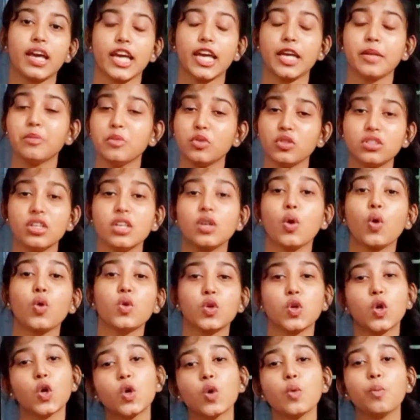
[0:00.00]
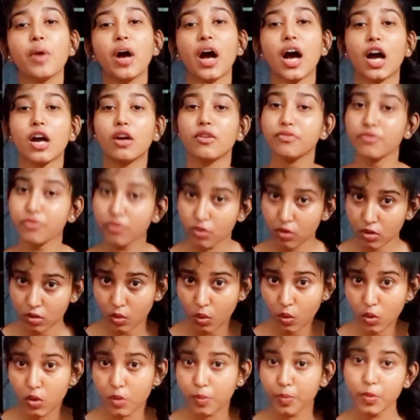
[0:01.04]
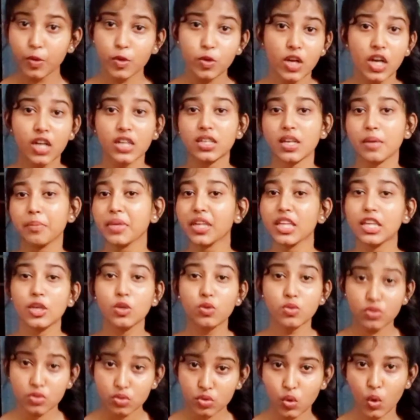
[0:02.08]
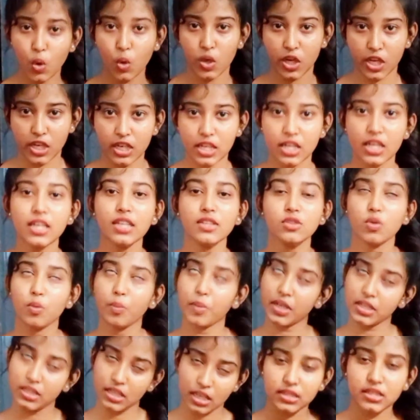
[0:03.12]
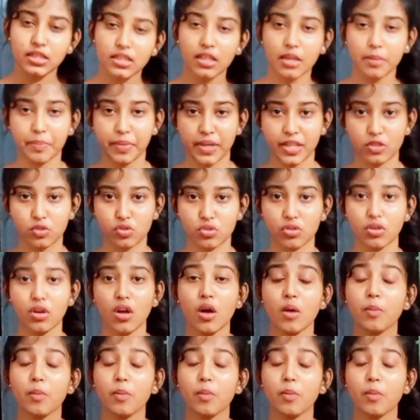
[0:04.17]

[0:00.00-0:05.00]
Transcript: এর মধ্যে কোনো রকম হার্মফুল কোনো প্রোডাক্ট আমি ইউজ করিনি তোমরা দেখতেই পেয়েছো